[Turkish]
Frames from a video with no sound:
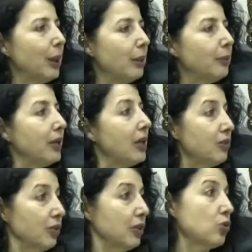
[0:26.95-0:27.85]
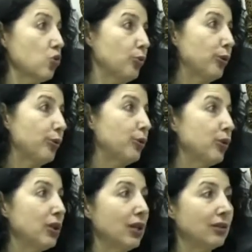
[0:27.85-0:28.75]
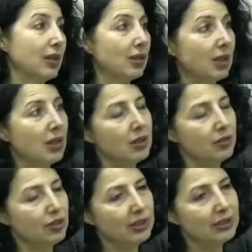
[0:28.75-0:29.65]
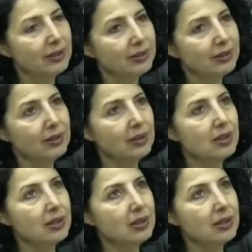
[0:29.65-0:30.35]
hem de gerçekten çok büyük bir yükün altında yani canlarını